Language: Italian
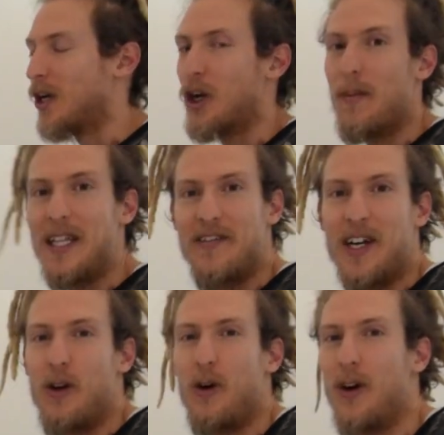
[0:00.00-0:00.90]
roba da
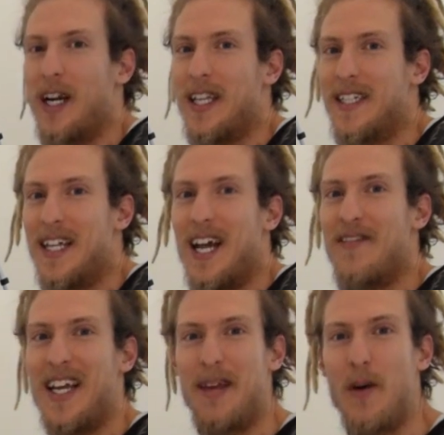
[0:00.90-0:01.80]
far concorrenza ai
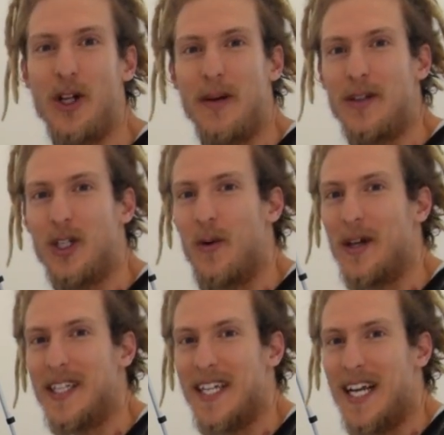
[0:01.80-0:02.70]
vecchi modem
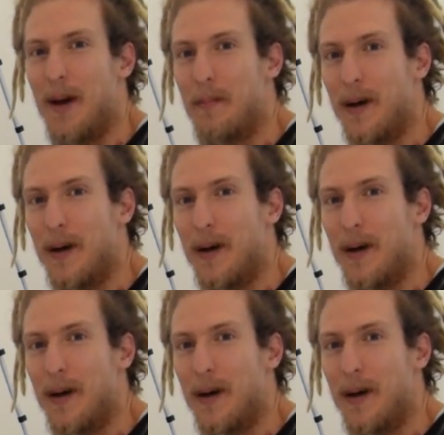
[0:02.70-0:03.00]
56k.